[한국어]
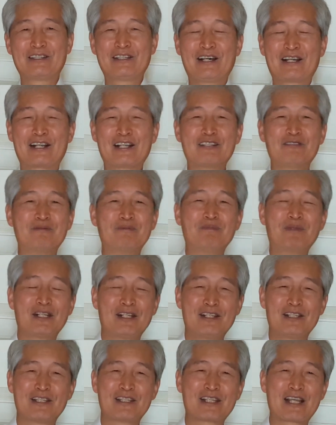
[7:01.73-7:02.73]
나라님
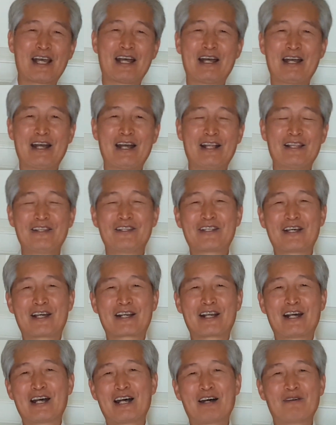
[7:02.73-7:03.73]
믿는 자 한
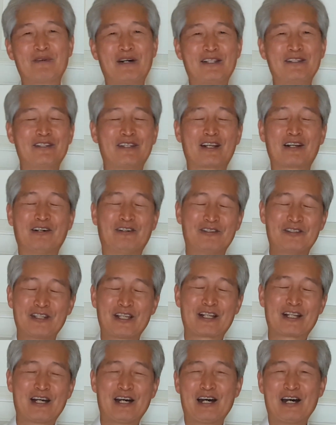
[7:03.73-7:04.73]
사람 한 사람
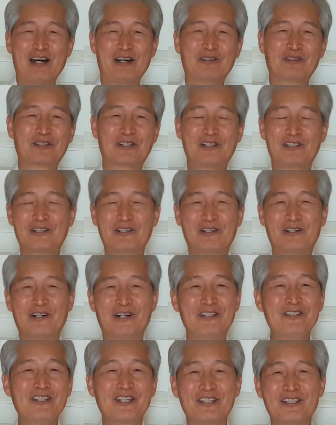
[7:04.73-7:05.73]
언제나 오늘도
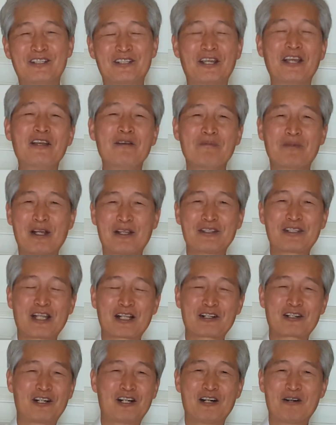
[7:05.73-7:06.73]
언제든지
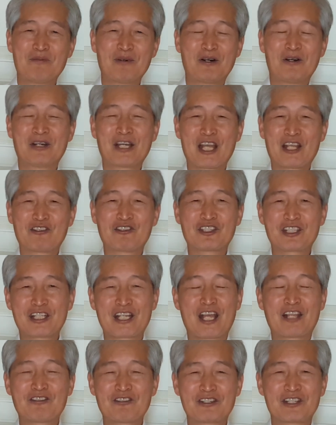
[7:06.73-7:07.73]
편찮고 보호
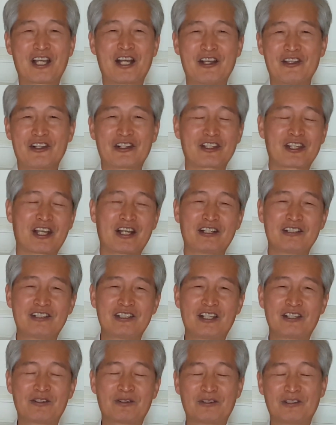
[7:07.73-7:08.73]
주시나 주여 성령의
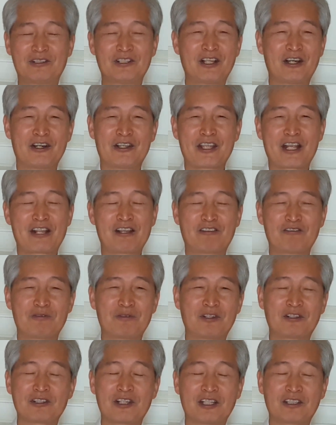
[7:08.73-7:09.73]
은사로 흘러 내려주
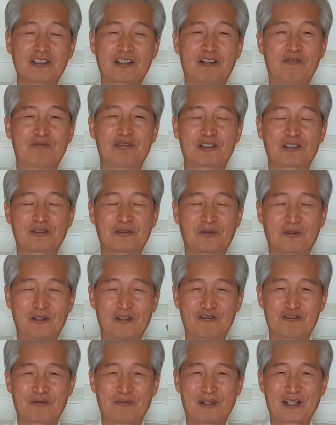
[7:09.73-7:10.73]
성령의 뜨거운 불길 오늘
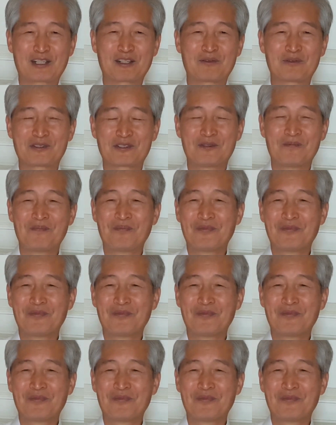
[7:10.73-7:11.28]
주막혔어